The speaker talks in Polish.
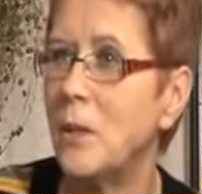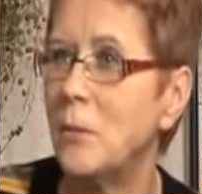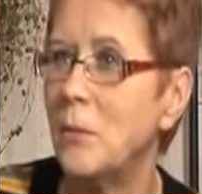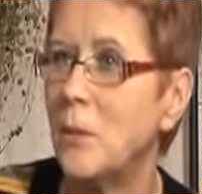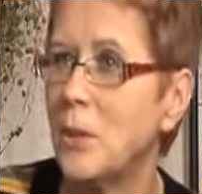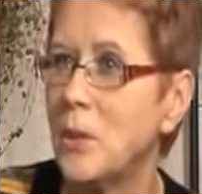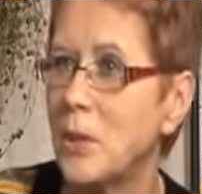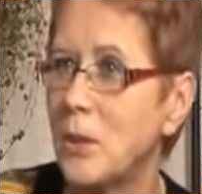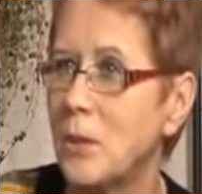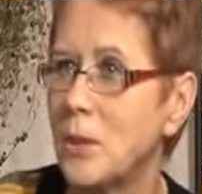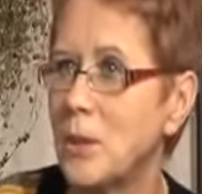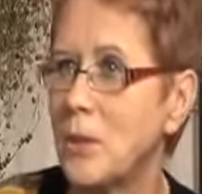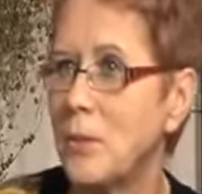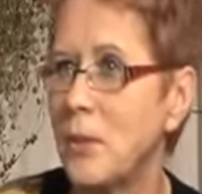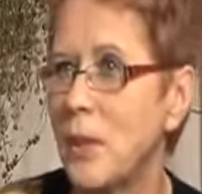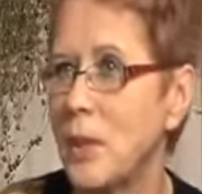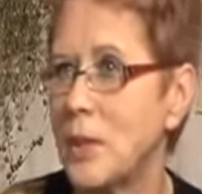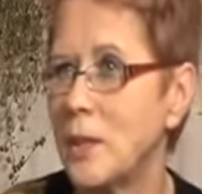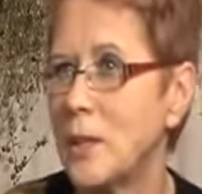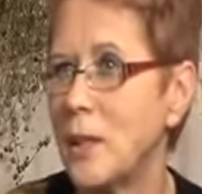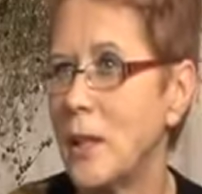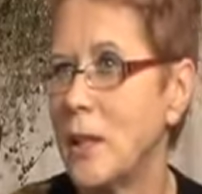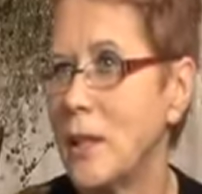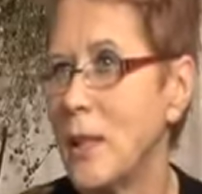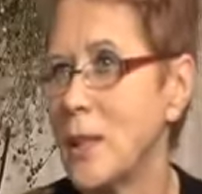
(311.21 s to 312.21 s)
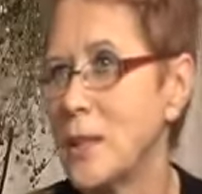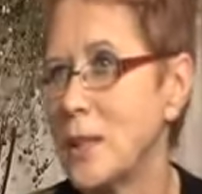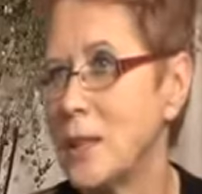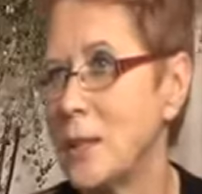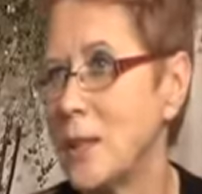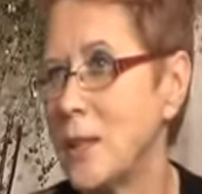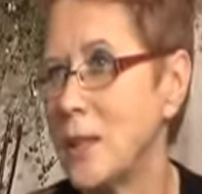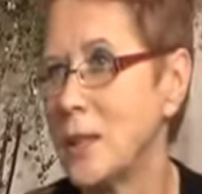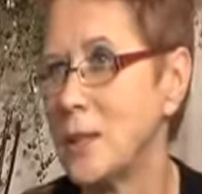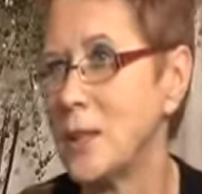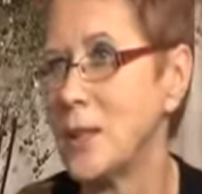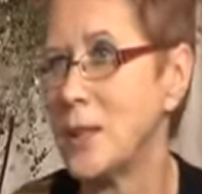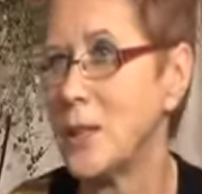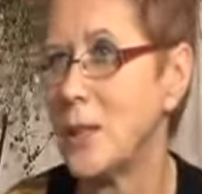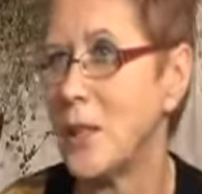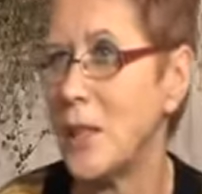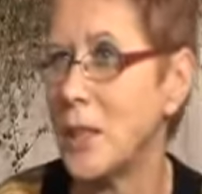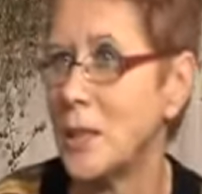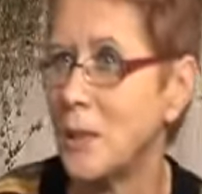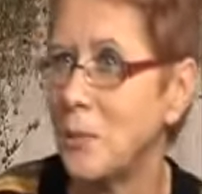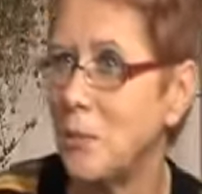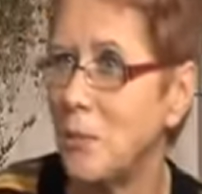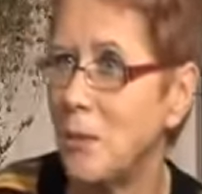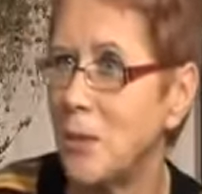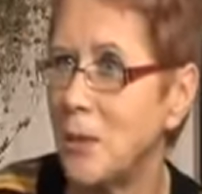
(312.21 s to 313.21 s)
Może od święta raz na jakiś
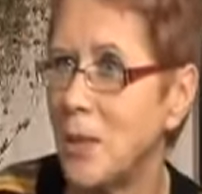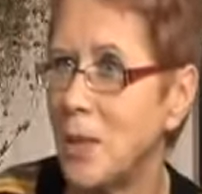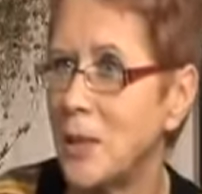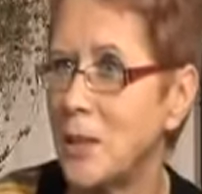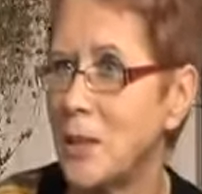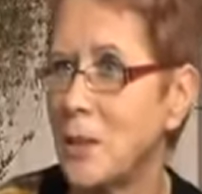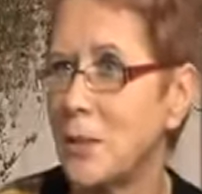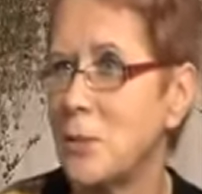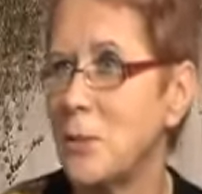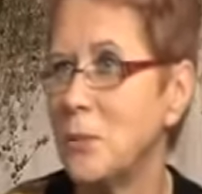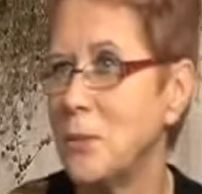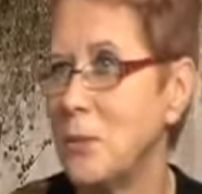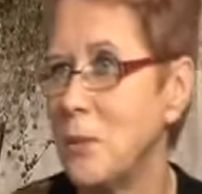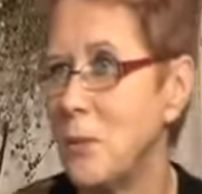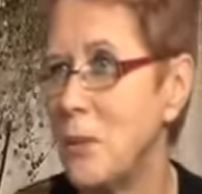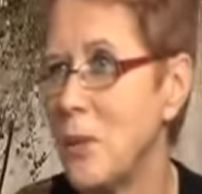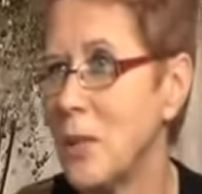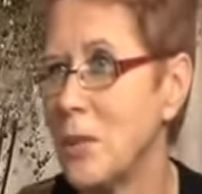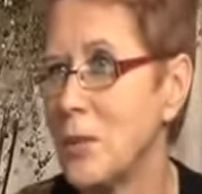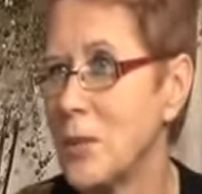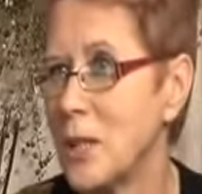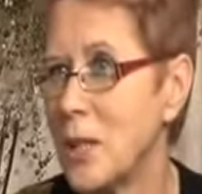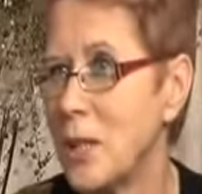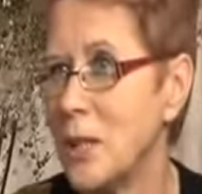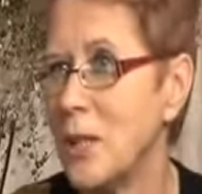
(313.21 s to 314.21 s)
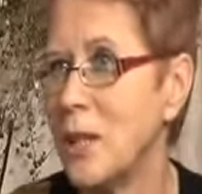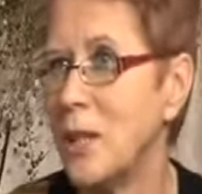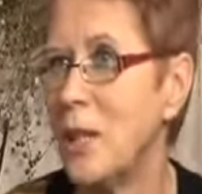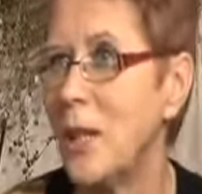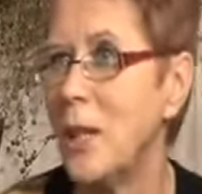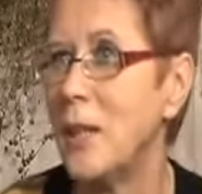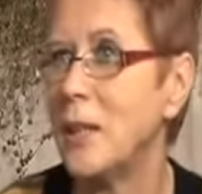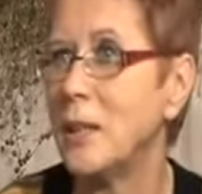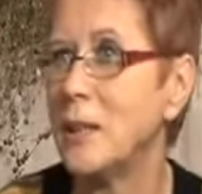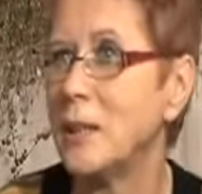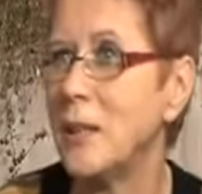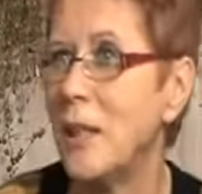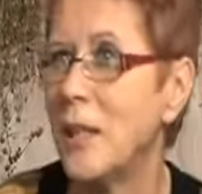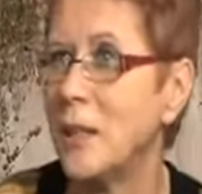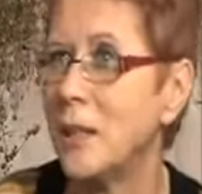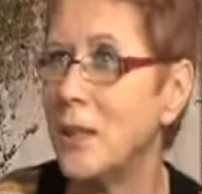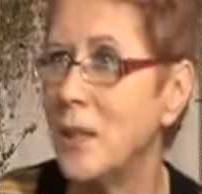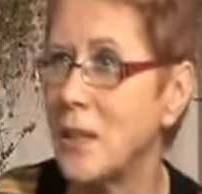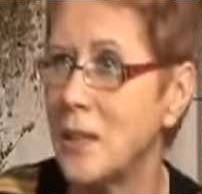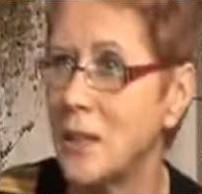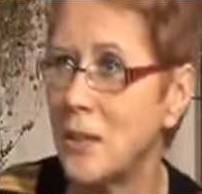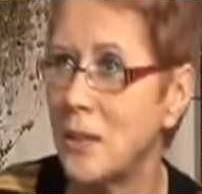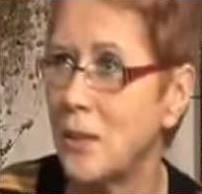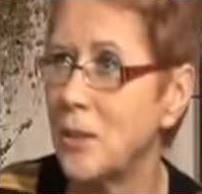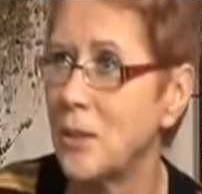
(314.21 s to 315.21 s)
czas po grecku, może, ale tak
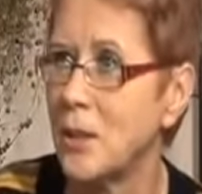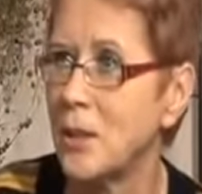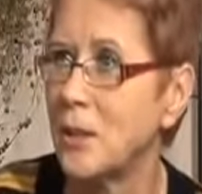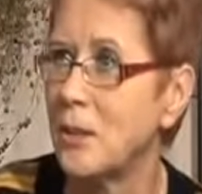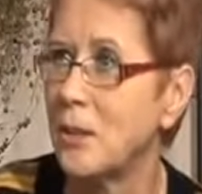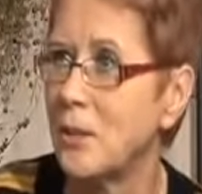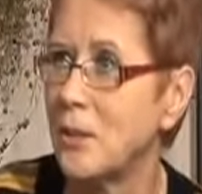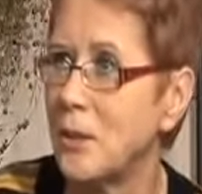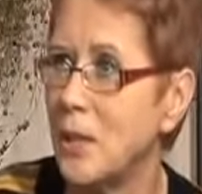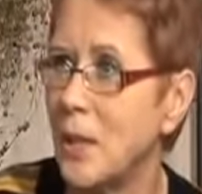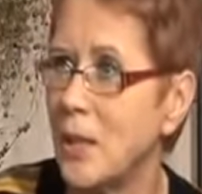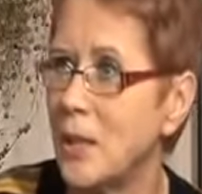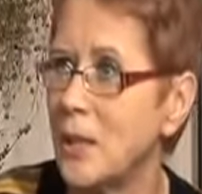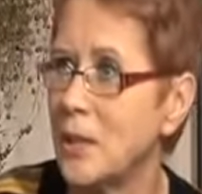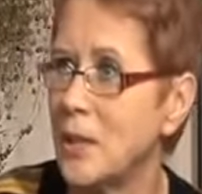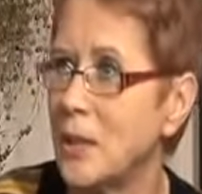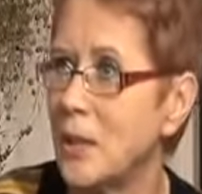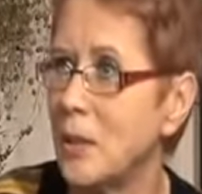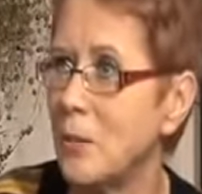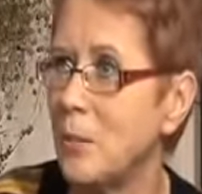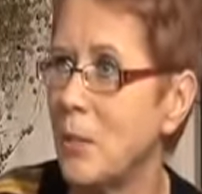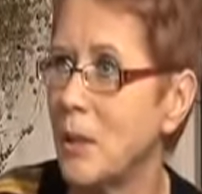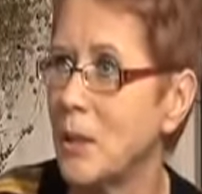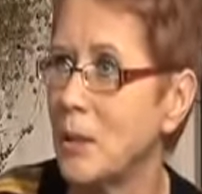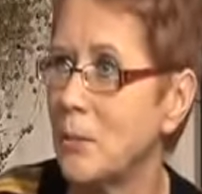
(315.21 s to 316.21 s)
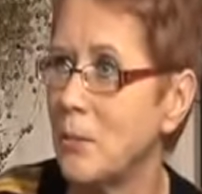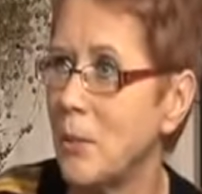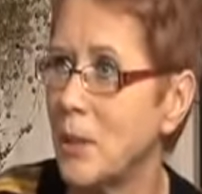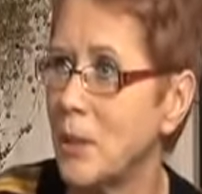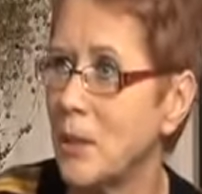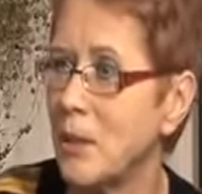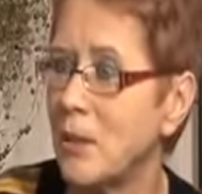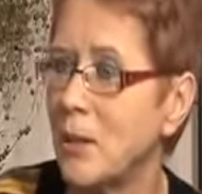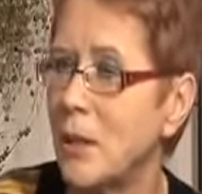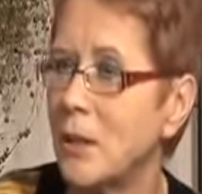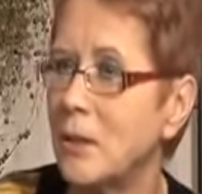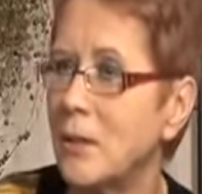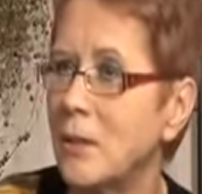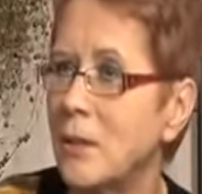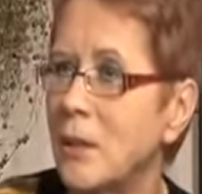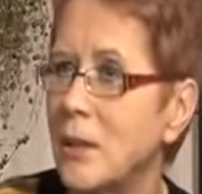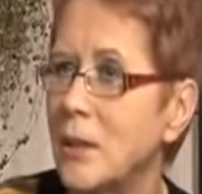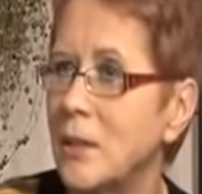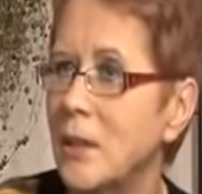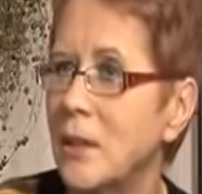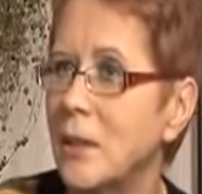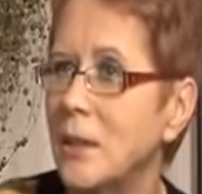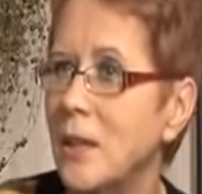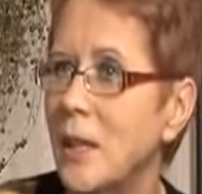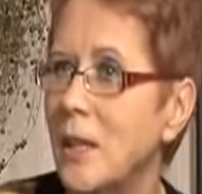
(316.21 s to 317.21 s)
na co dzień to nie jest ryba smażona do
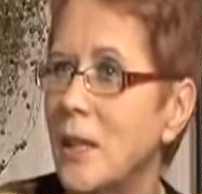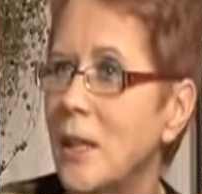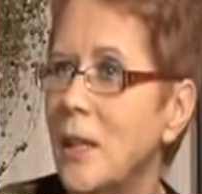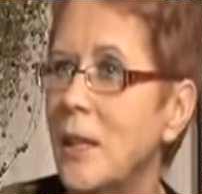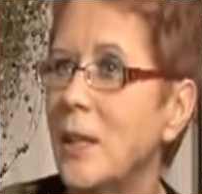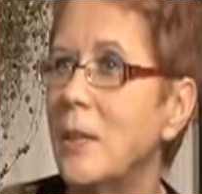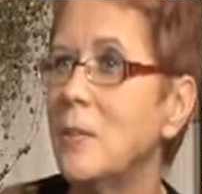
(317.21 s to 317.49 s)
jedzenia.